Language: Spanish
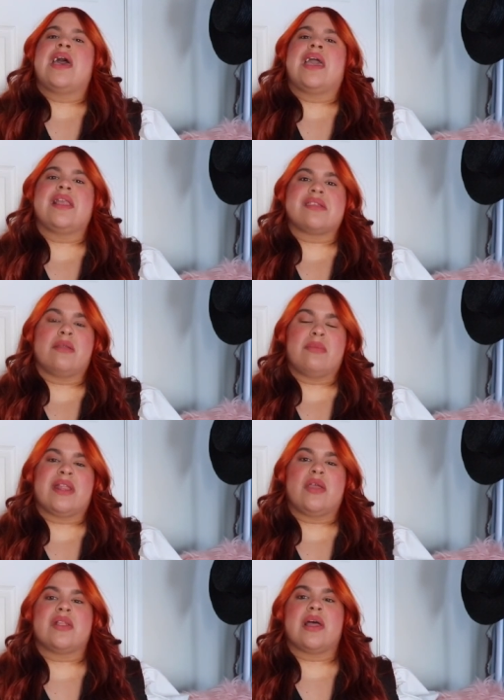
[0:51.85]

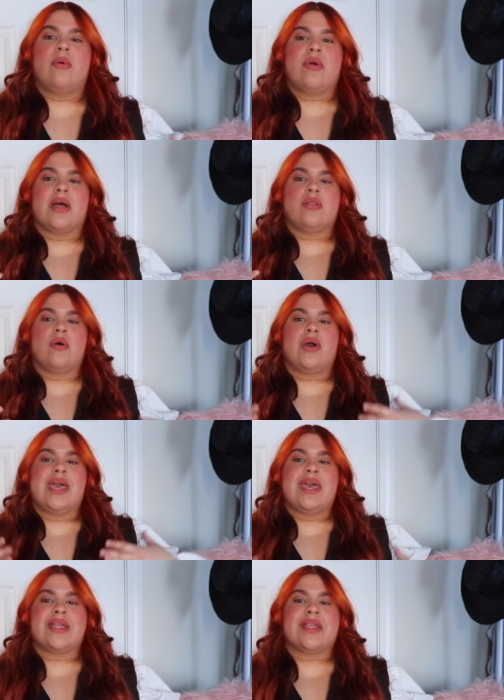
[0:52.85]
Inicialmente yo estaba buscando
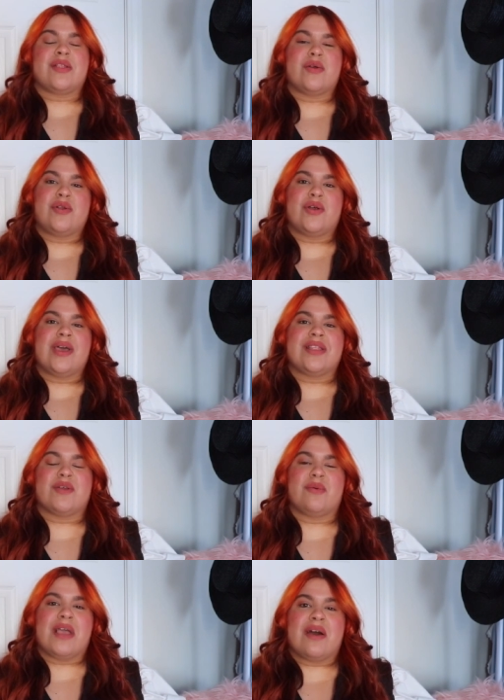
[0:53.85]
este tono en
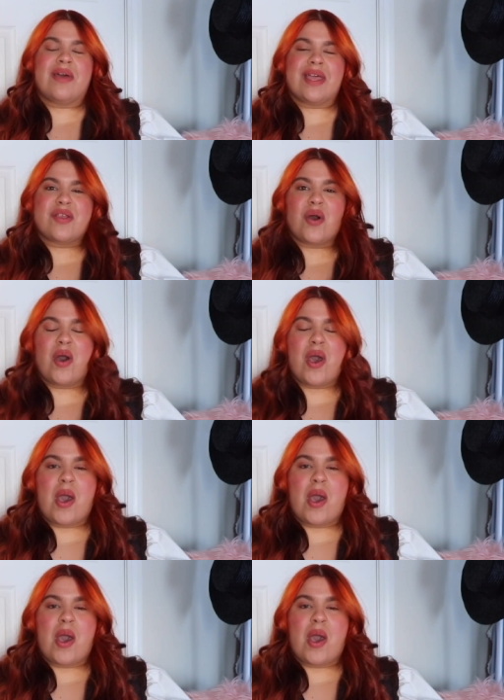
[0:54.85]
todo mi cabello,